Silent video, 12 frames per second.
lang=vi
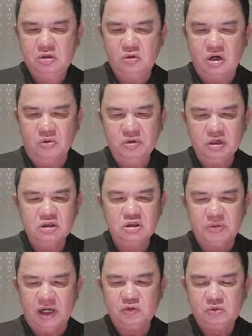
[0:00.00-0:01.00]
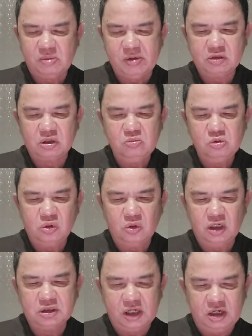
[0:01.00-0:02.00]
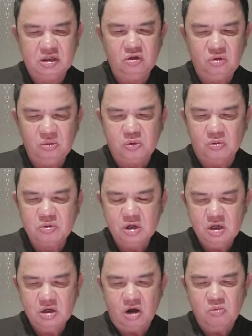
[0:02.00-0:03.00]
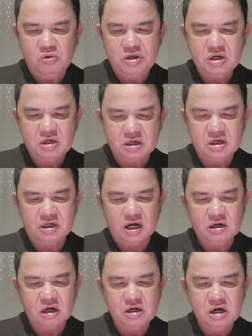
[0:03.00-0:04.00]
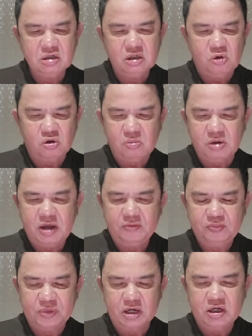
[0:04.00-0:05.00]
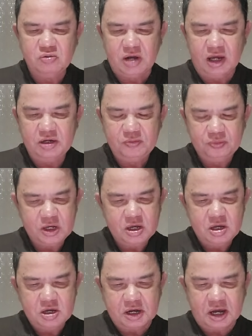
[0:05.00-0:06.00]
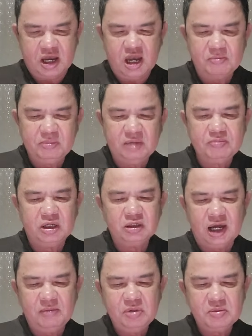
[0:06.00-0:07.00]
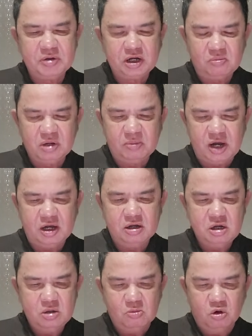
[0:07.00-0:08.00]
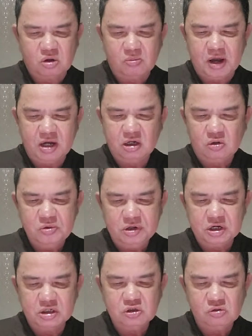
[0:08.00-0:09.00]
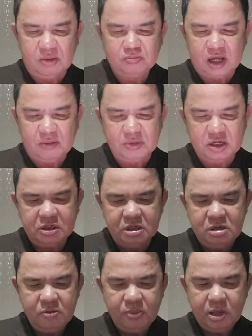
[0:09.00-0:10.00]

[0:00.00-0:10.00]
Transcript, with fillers: cho rằng quyết định xử phạt của công an tỉnh Bình Thuận là sai thiếu thuyết phục ông Nguyễn Văn Kỳ đã gửi đơn tới Bộ Công an để khiếu nại ngày 25 tháng 8 năm 2023 Bộ Công an đã có quyết định số 5879